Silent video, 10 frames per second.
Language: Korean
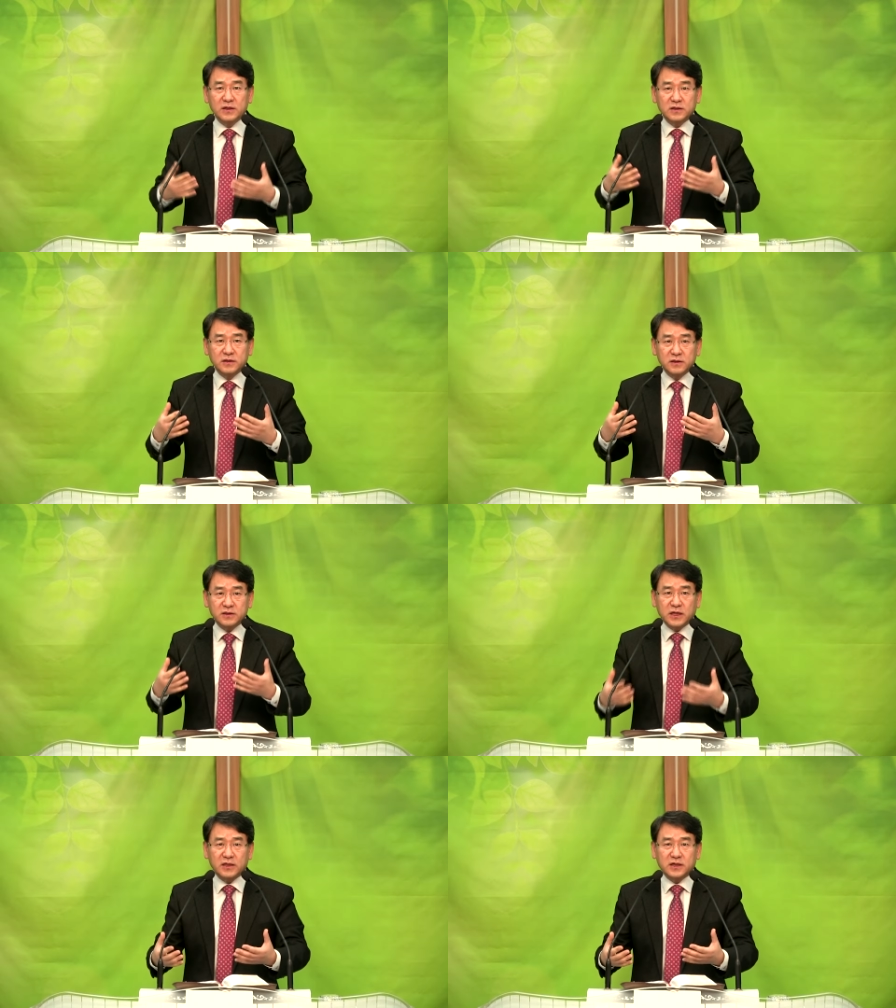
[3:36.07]
그
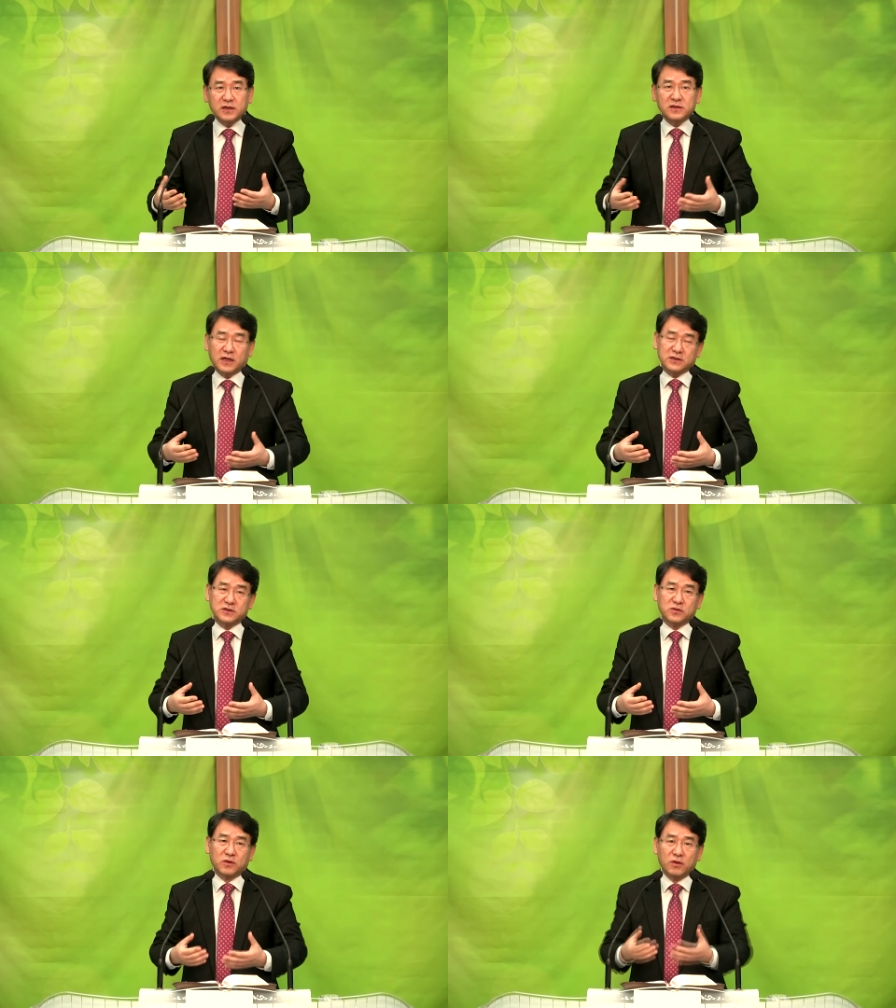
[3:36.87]
대가를
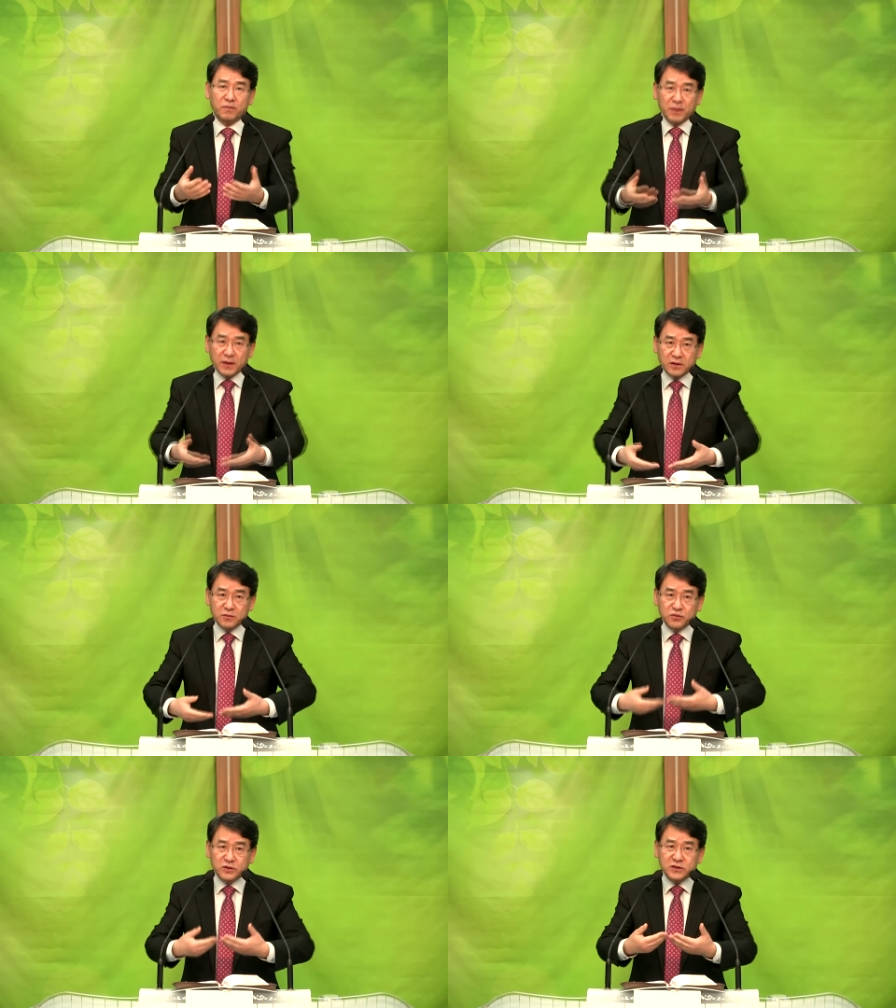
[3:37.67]
가지고 그
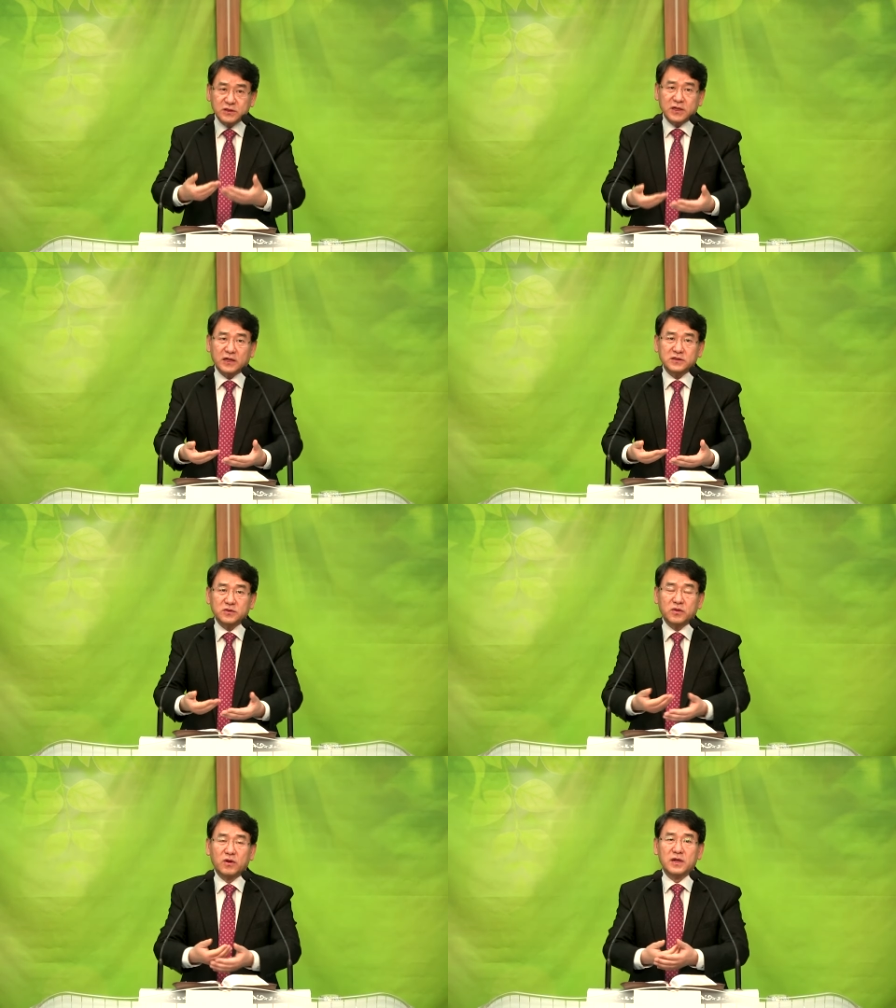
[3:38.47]
물질을
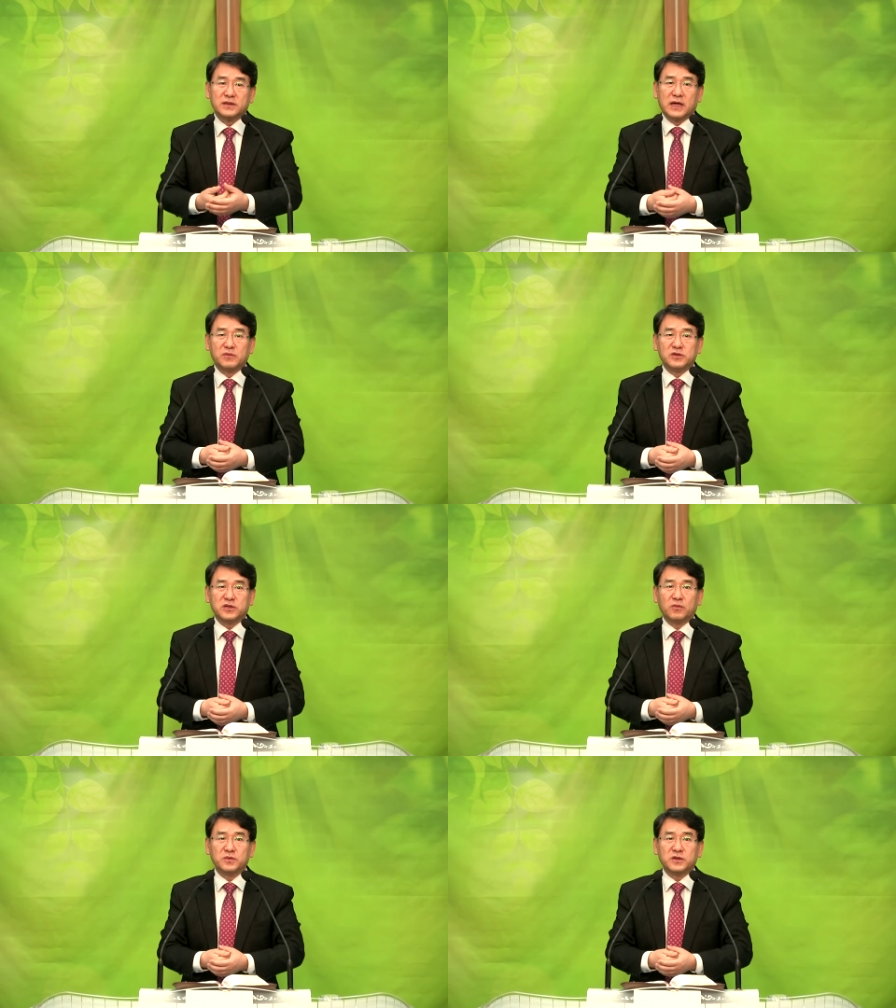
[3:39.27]
가지고 남을
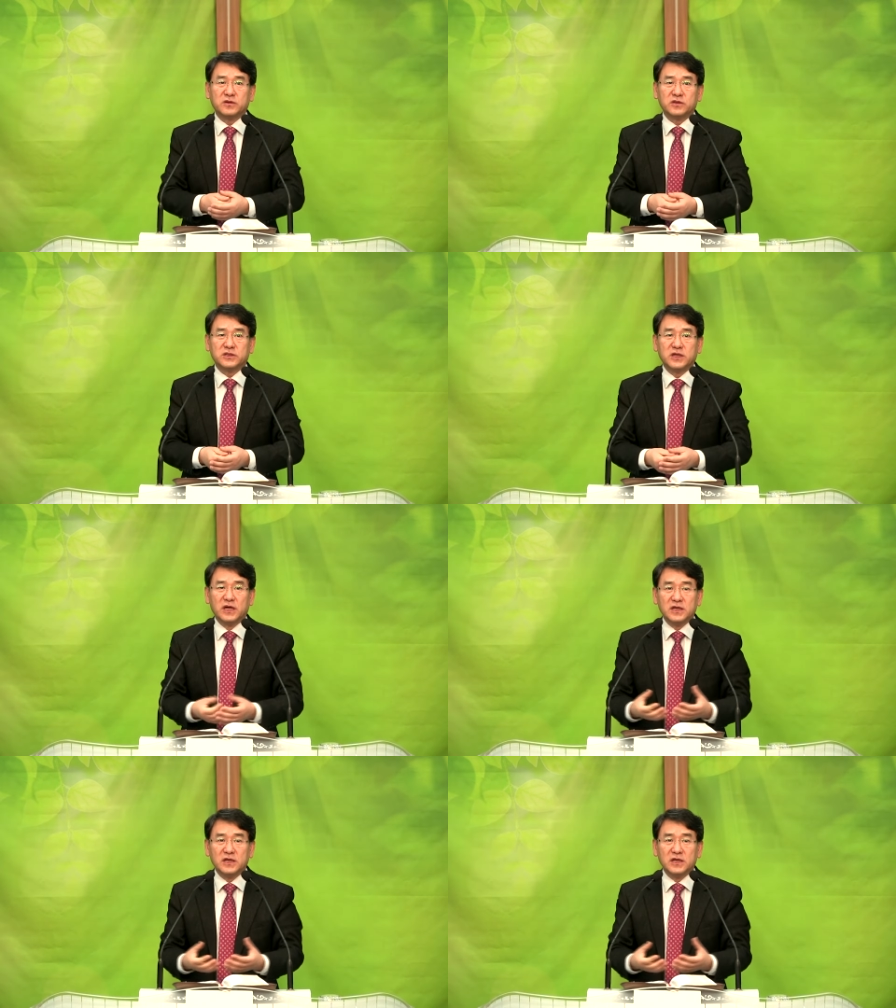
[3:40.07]
섬기는 것이